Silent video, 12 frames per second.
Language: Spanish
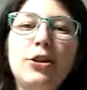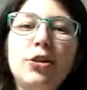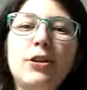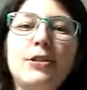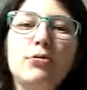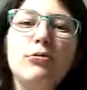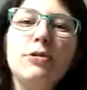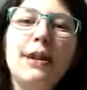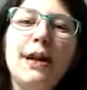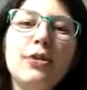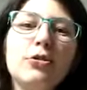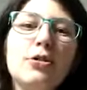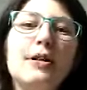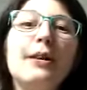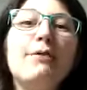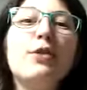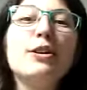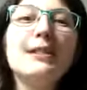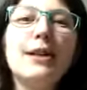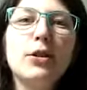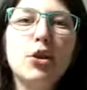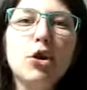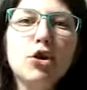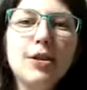Estos resultados
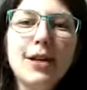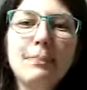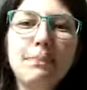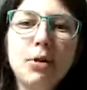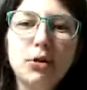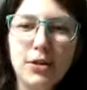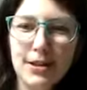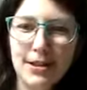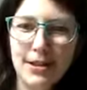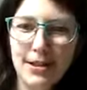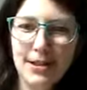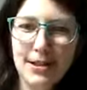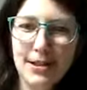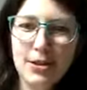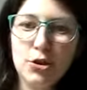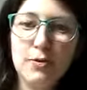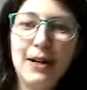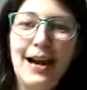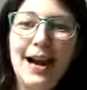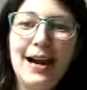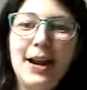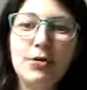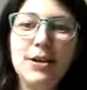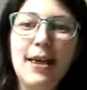refuerzan dos hipótesis sobre las
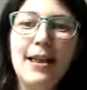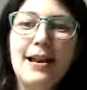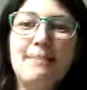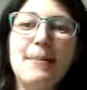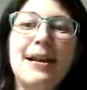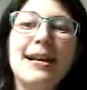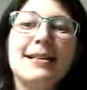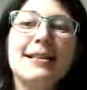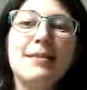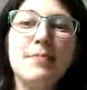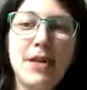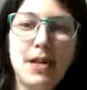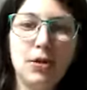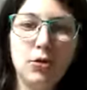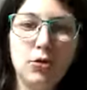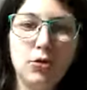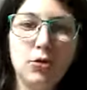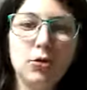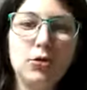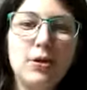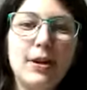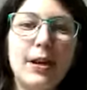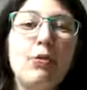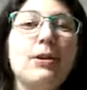causas del envejecimiento
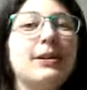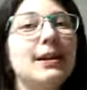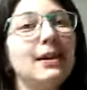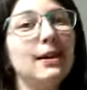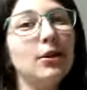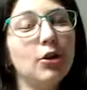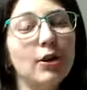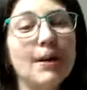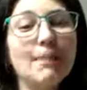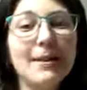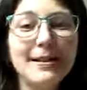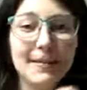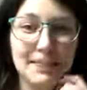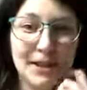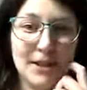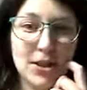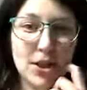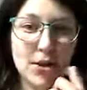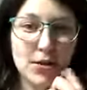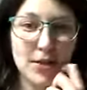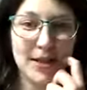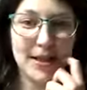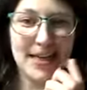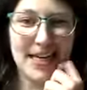que cuentan con amplia aceptación
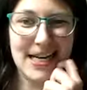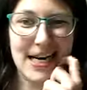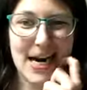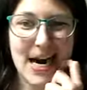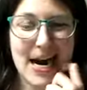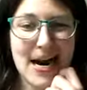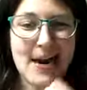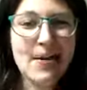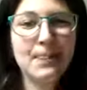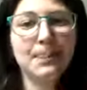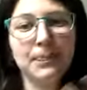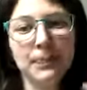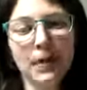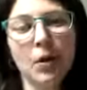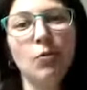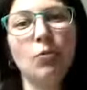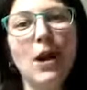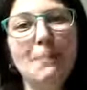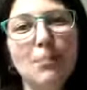hoy en día. Una